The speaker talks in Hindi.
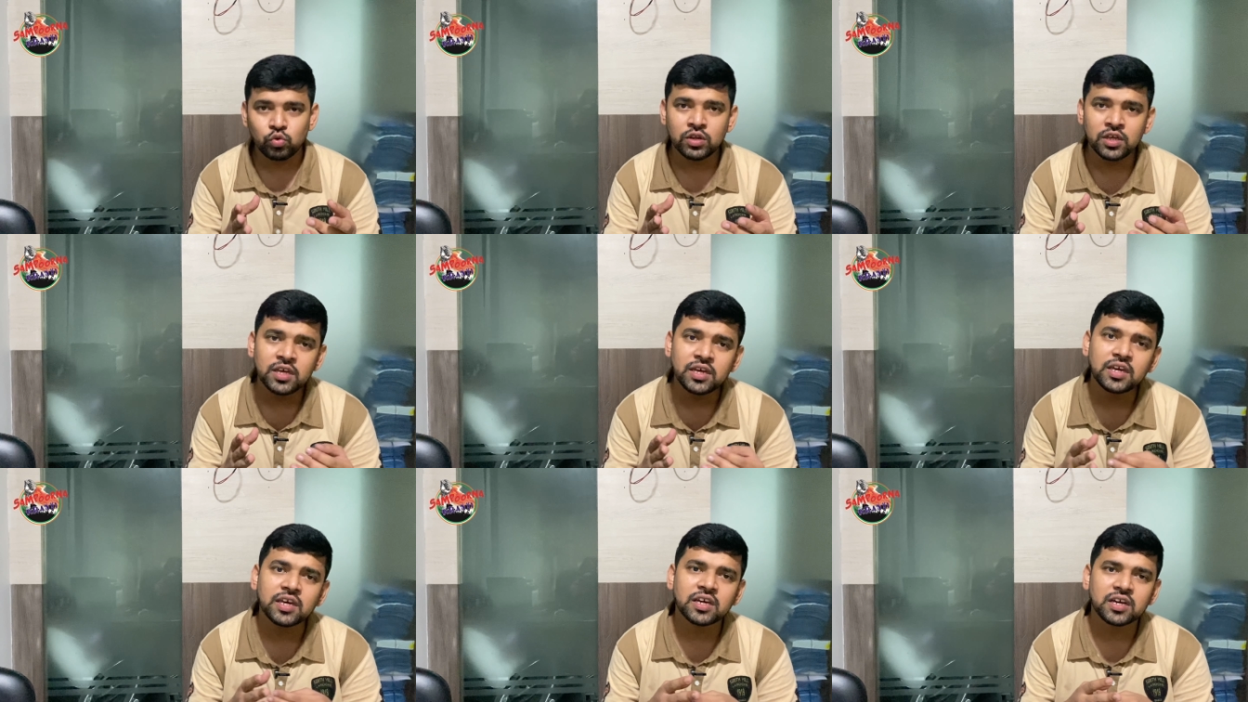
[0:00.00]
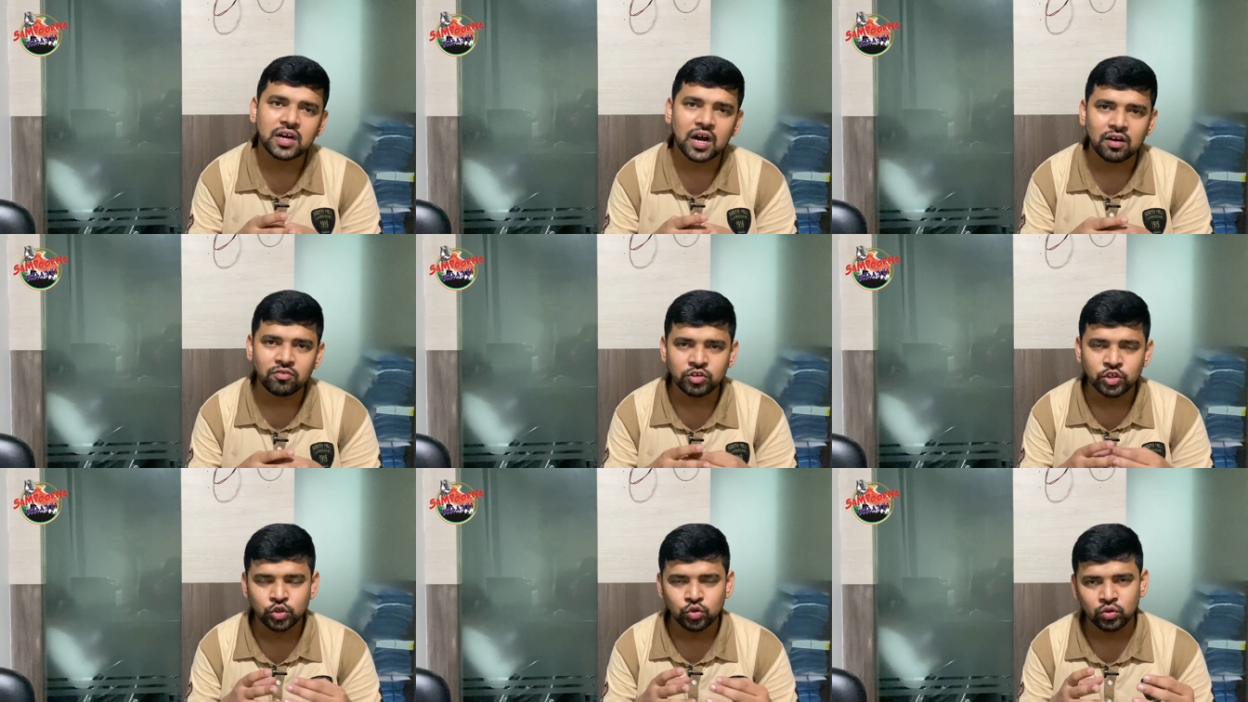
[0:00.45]
उन्हीं की
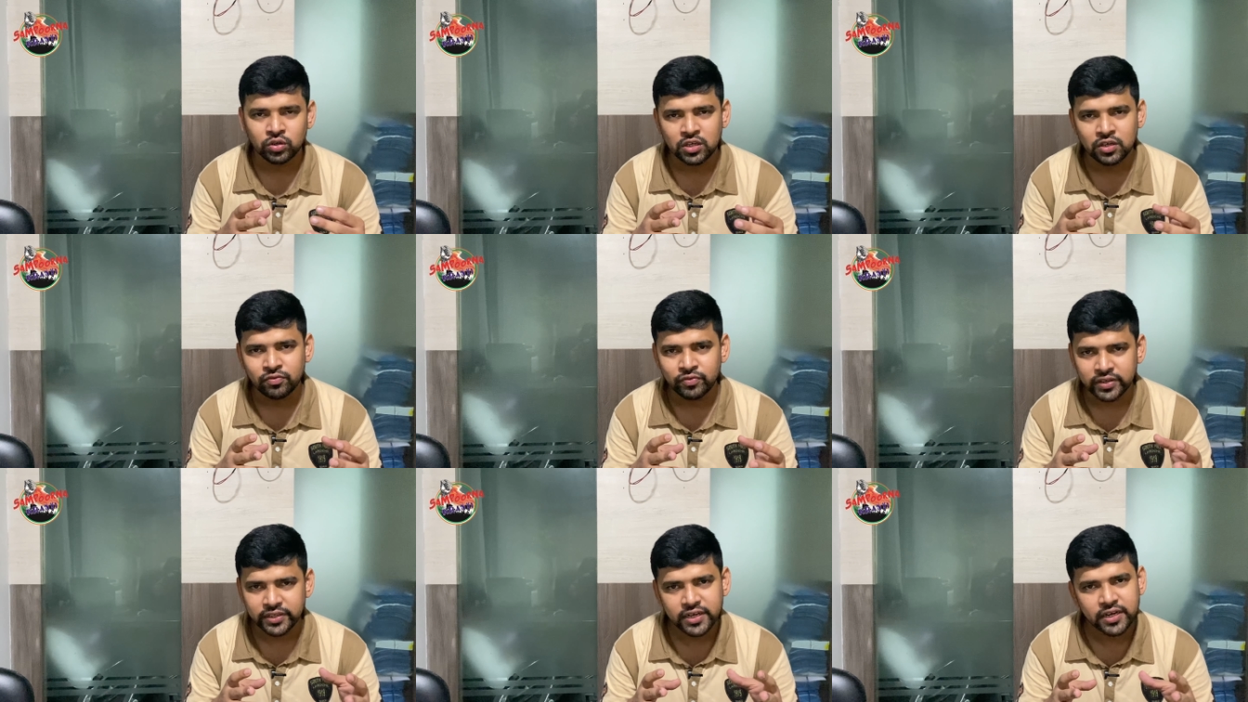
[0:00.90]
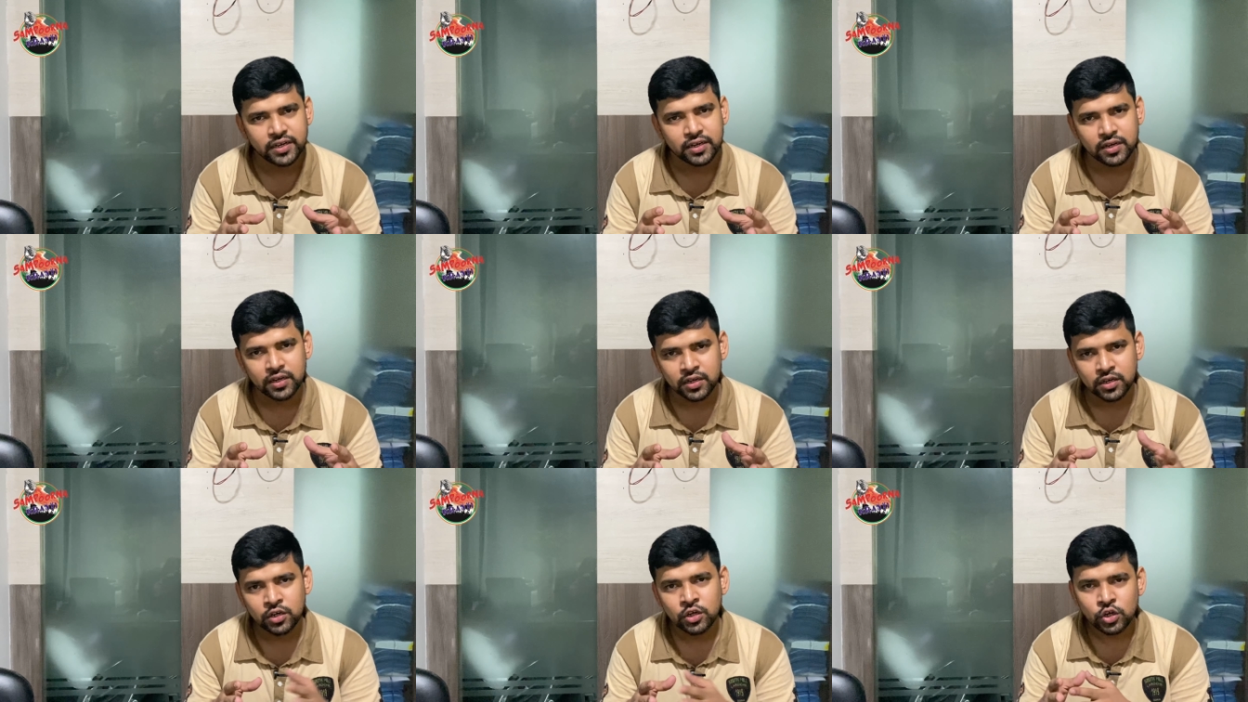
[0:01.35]
काविशों की
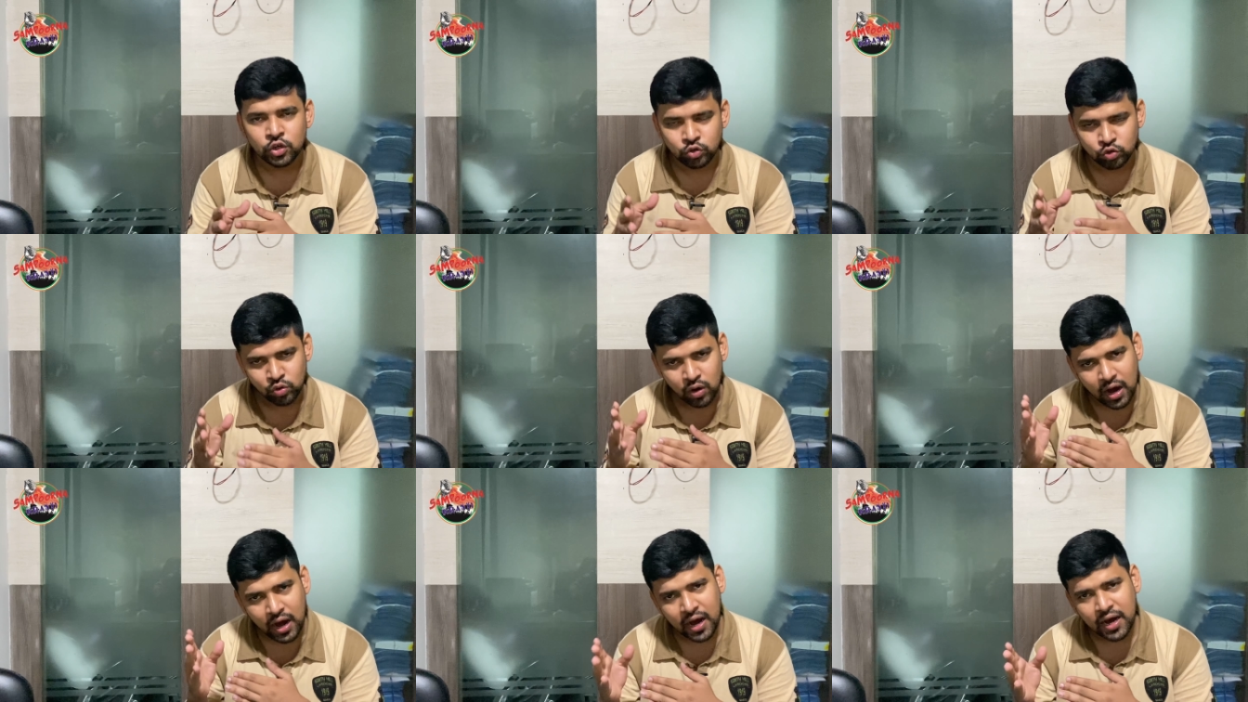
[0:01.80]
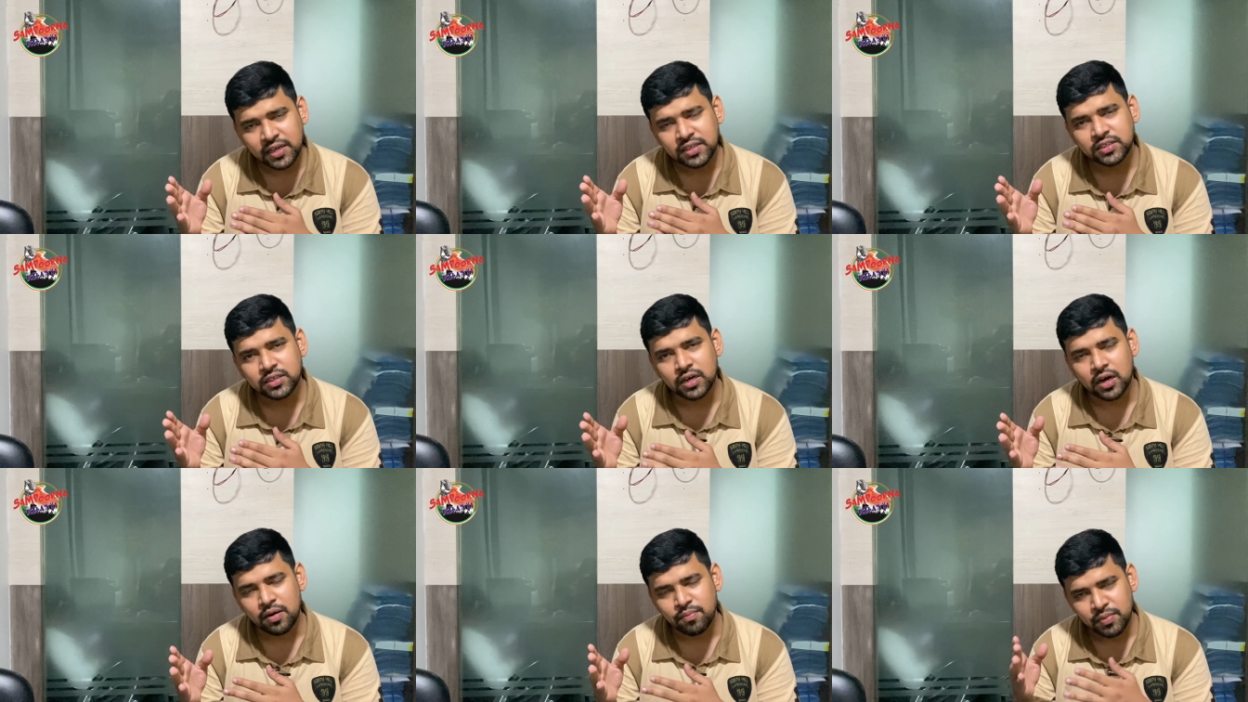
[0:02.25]
वजह कर जो
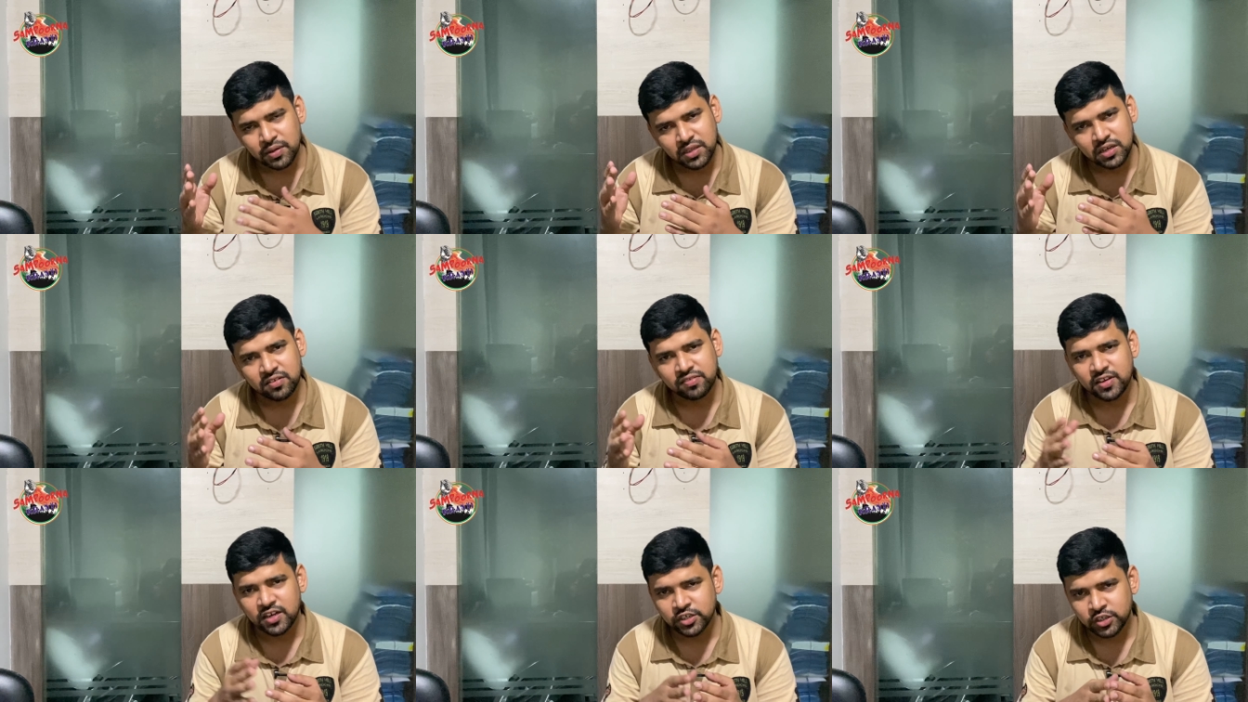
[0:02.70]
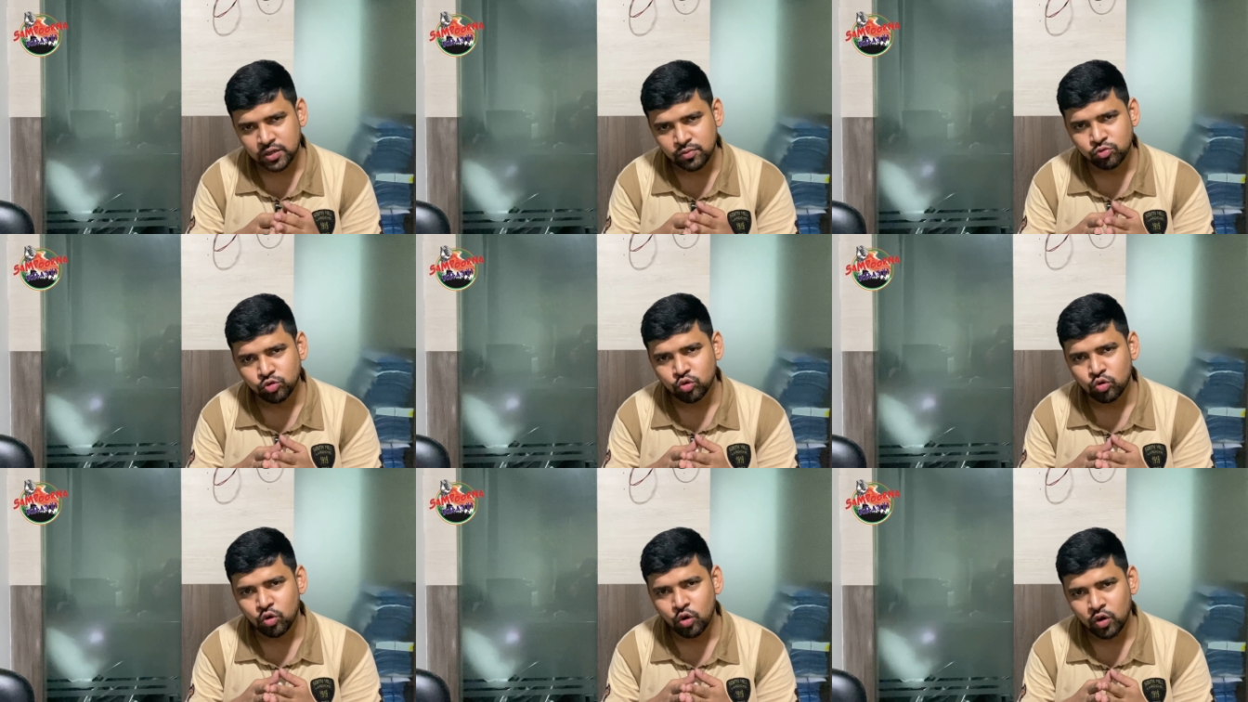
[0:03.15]
आज का मदरसा
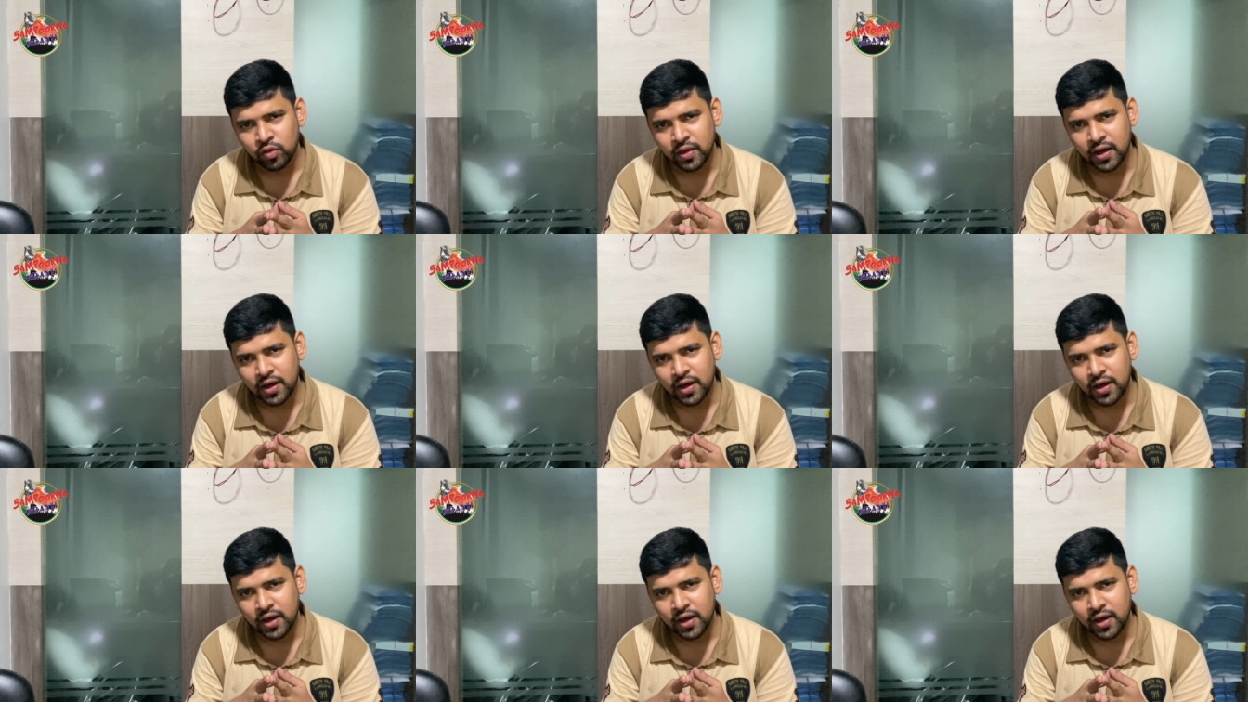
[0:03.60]
शमशुल